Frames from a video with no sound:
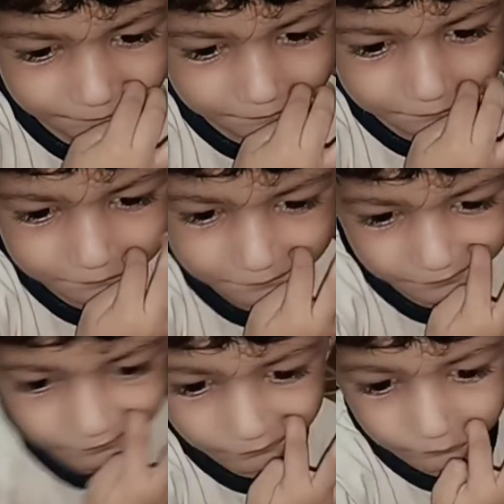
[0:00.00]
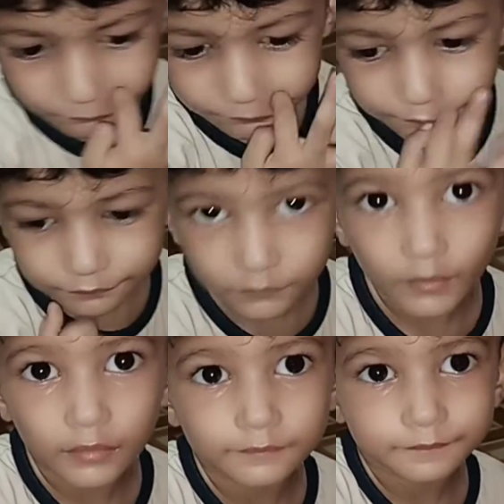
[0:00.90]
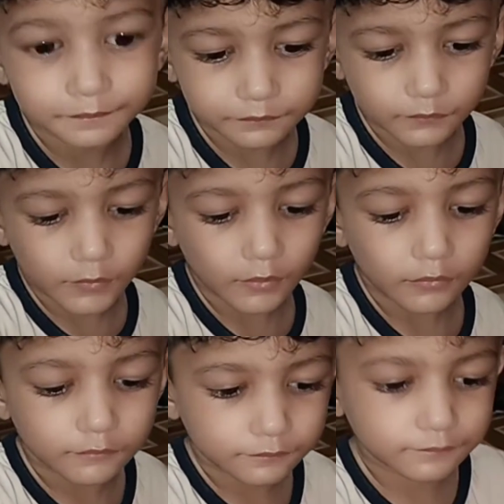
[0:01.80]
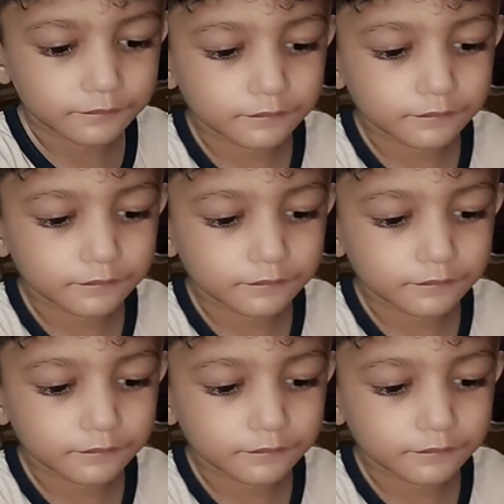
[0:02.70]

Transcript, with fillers: खानो बहुत से बच्चे होते हैं जो